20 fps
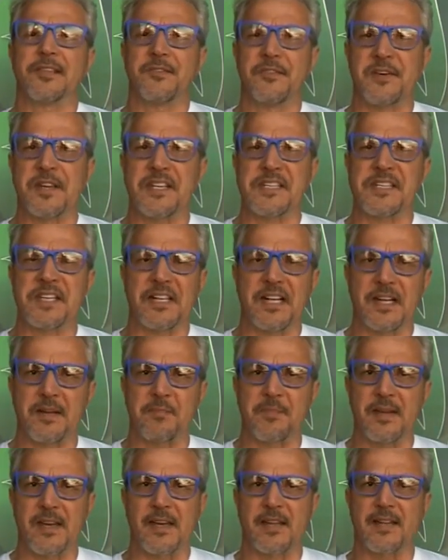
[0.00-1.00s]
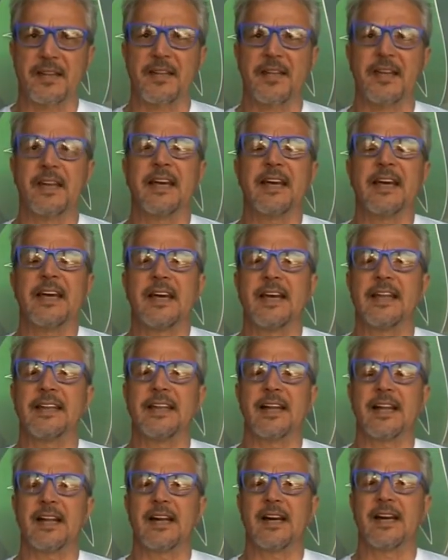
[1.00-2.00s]
difesa dell'ambiente e
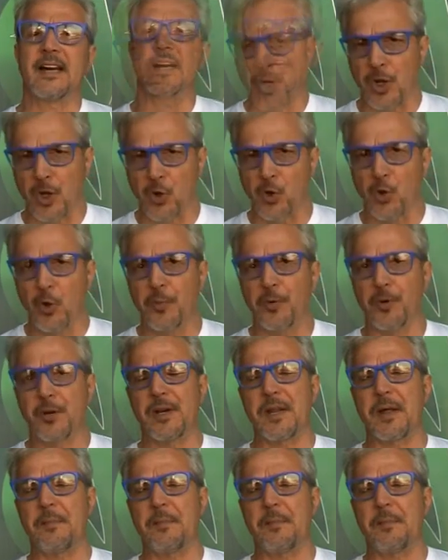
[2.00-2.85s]
del recupero,